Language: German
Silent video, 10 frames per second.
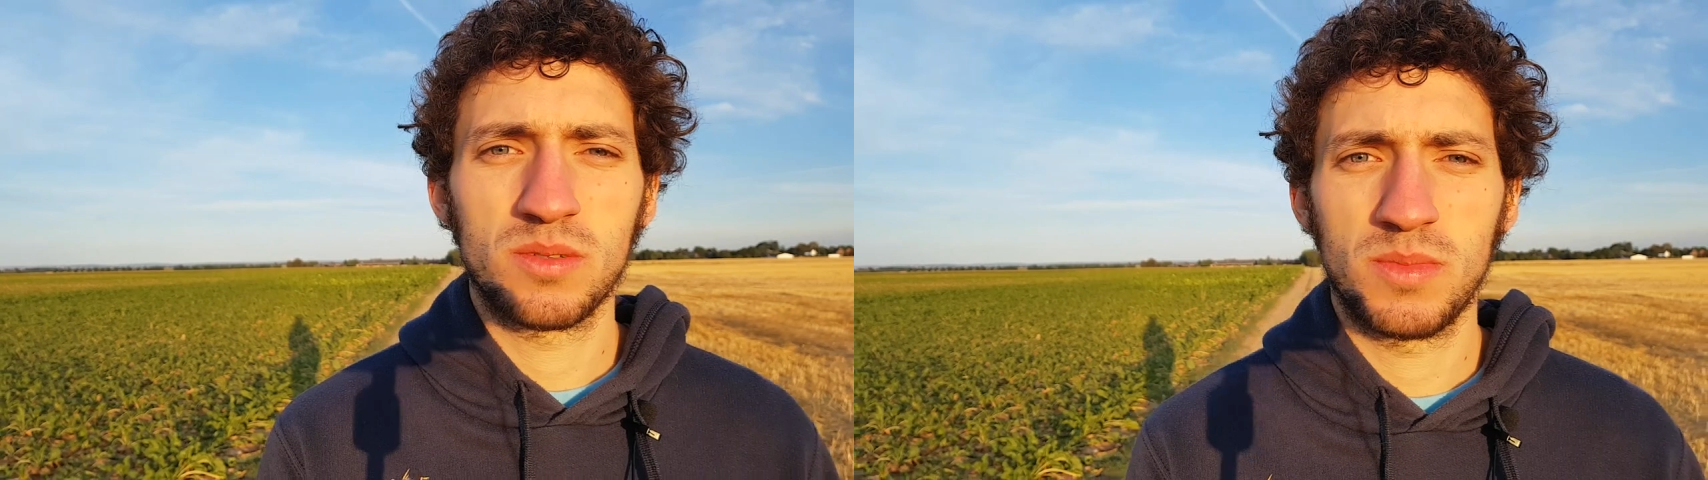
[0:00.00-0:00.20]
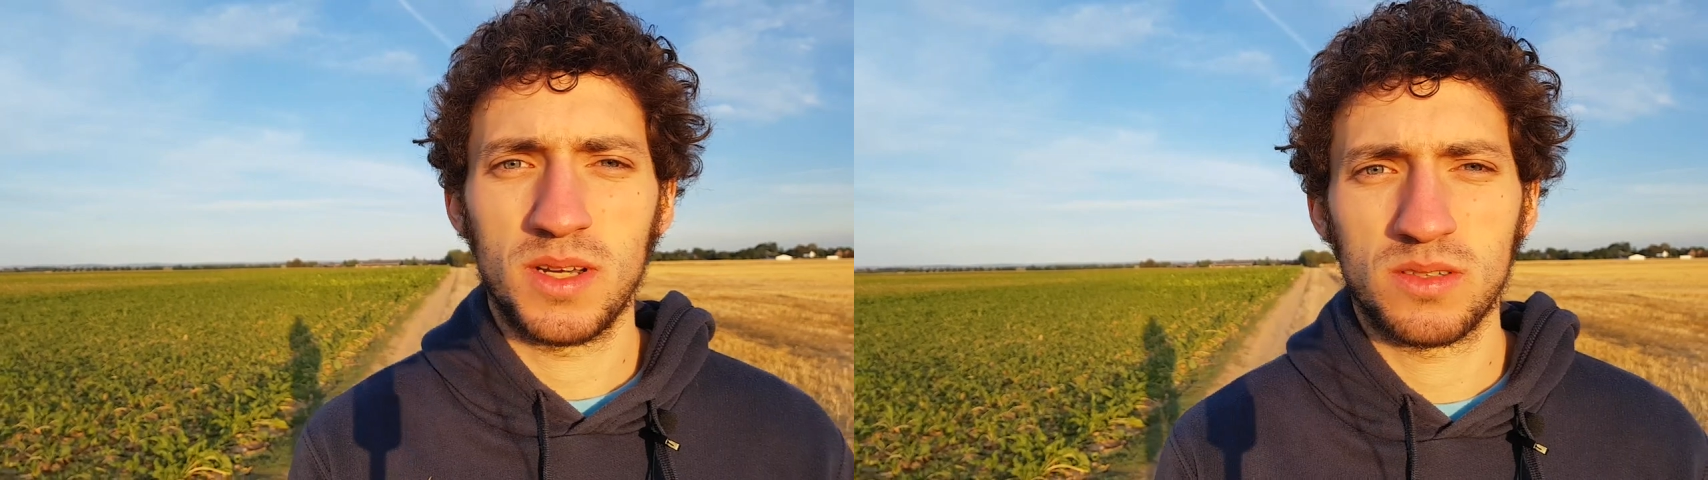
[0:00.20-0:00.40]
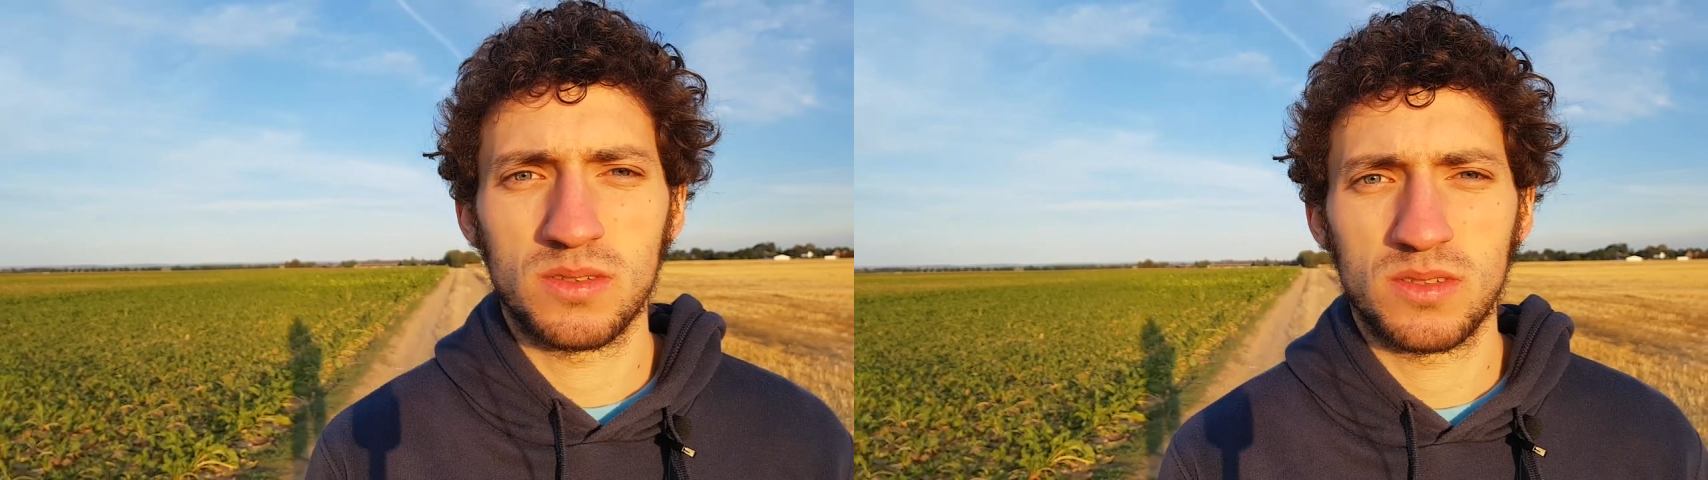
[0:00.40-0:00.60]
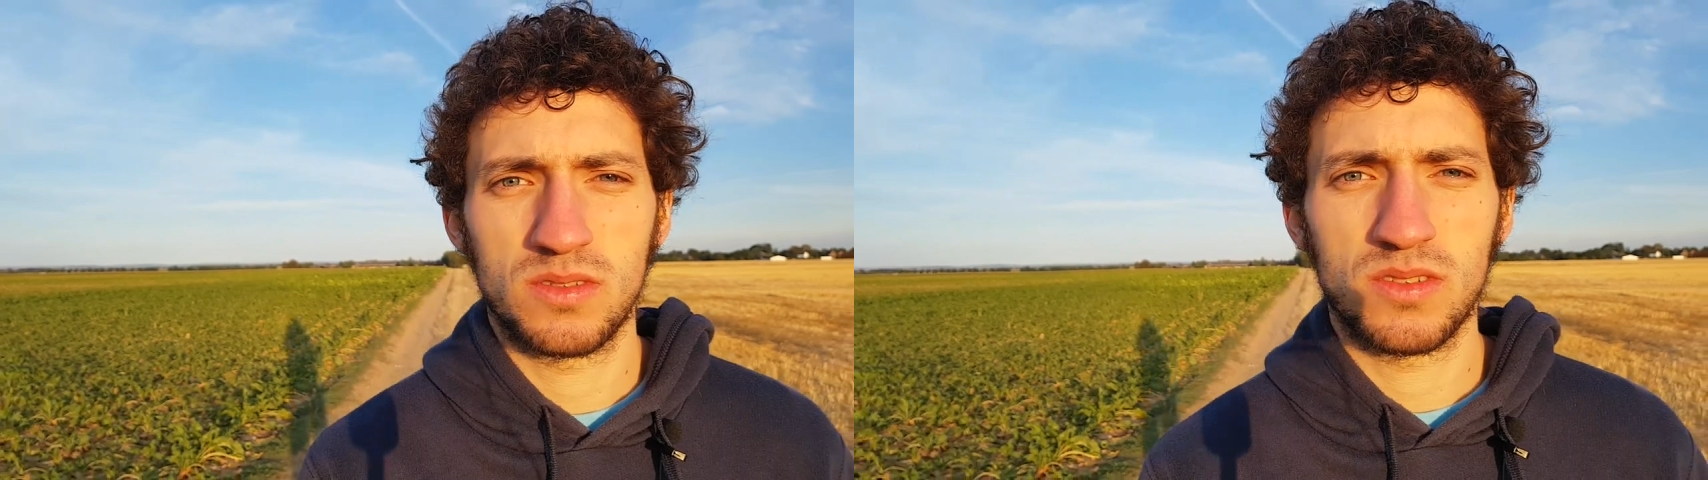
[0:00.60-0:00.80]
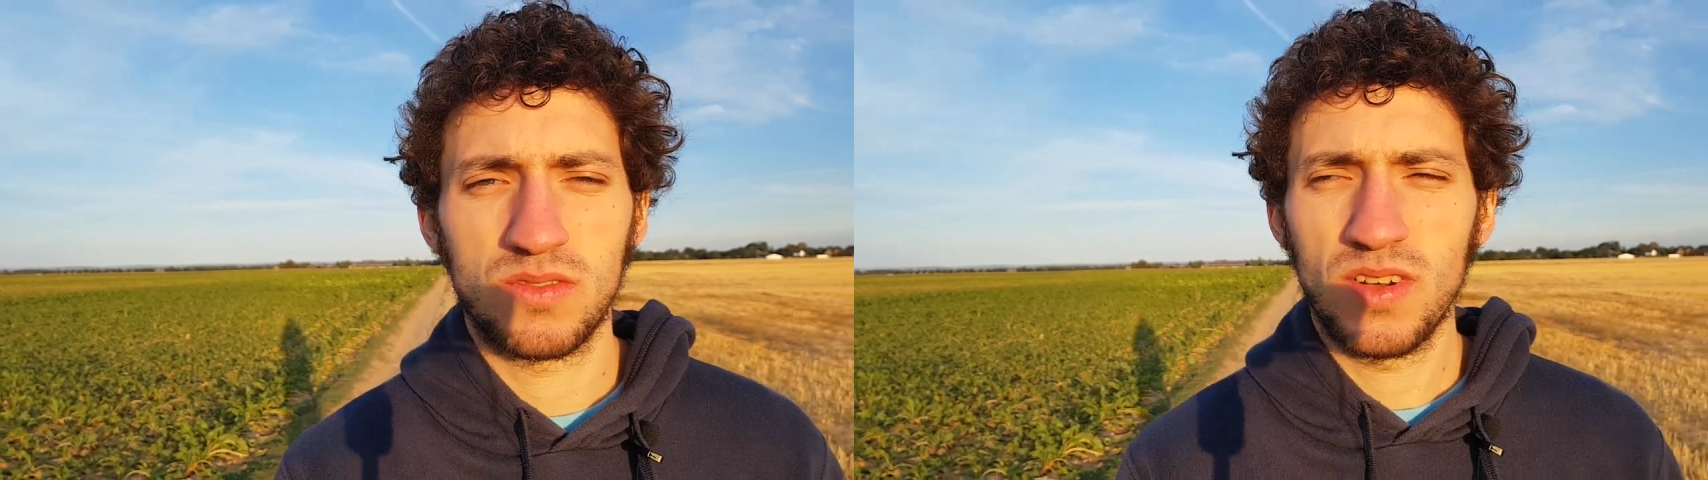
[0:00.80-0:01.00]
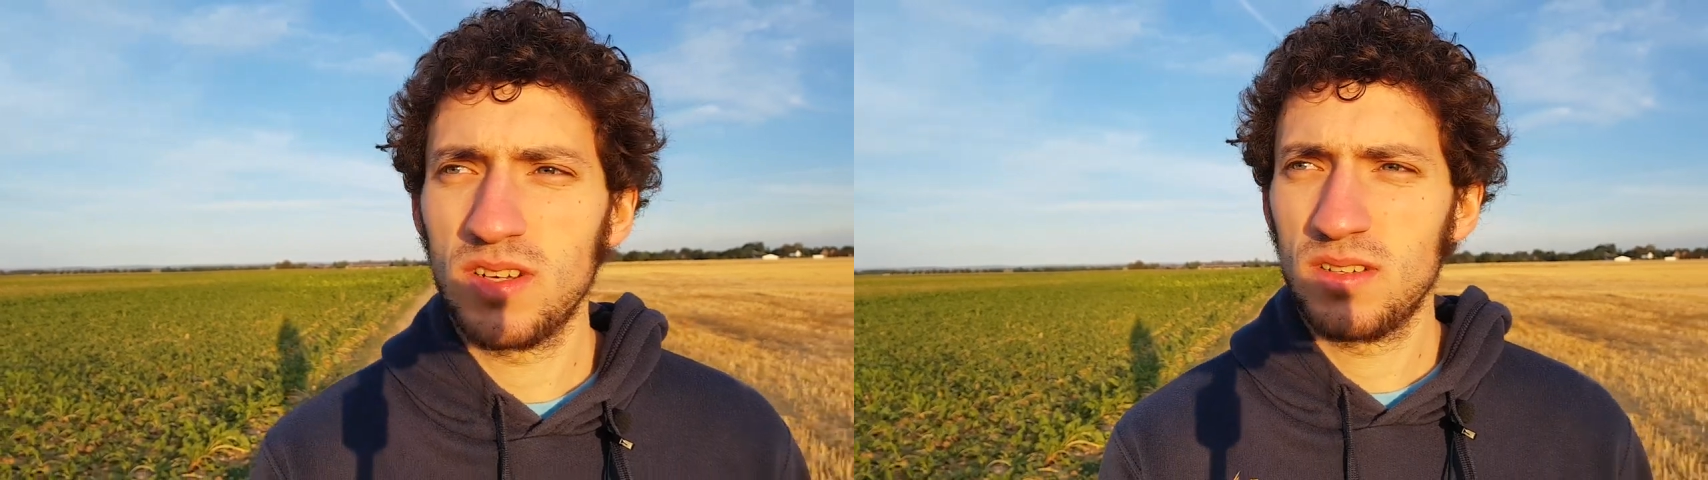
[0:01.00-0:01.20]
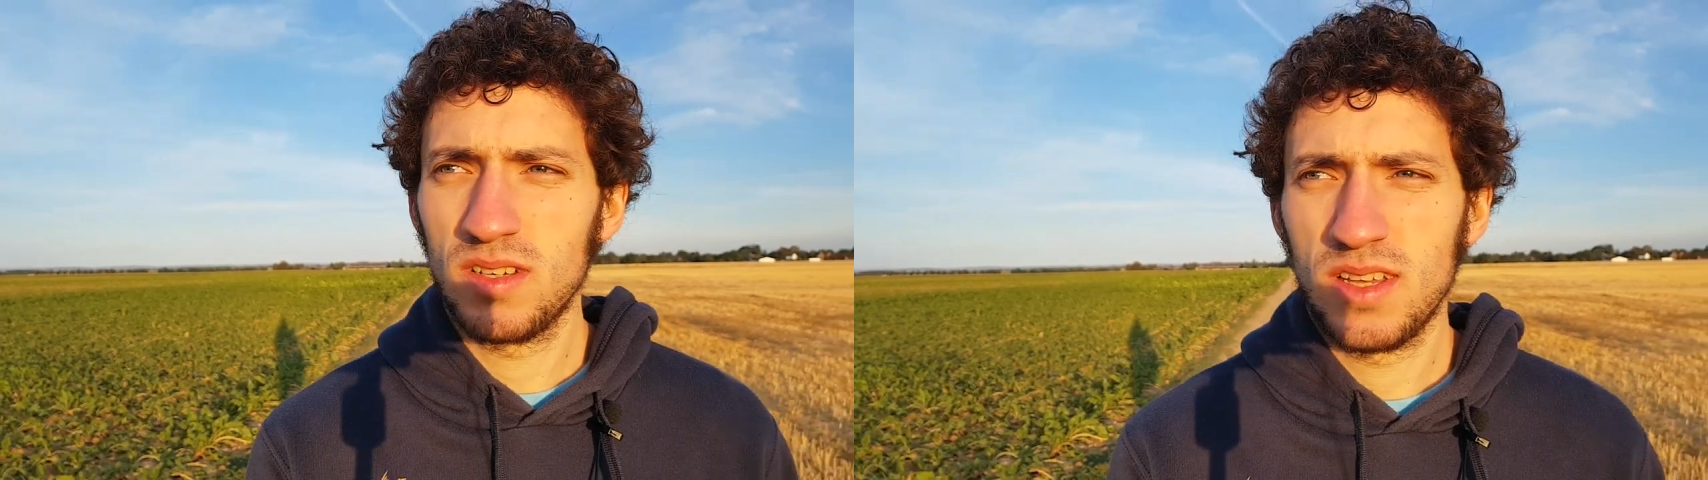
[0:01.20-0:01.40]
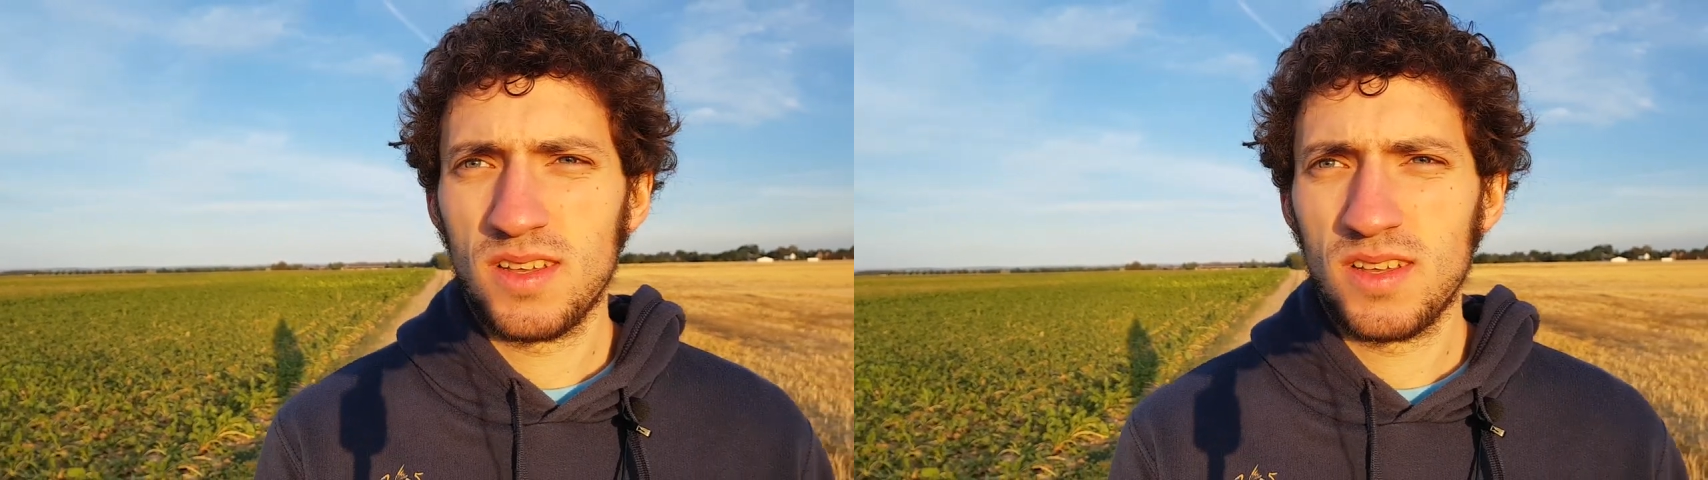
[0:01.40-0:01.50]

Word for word: gemacht. So, es, es war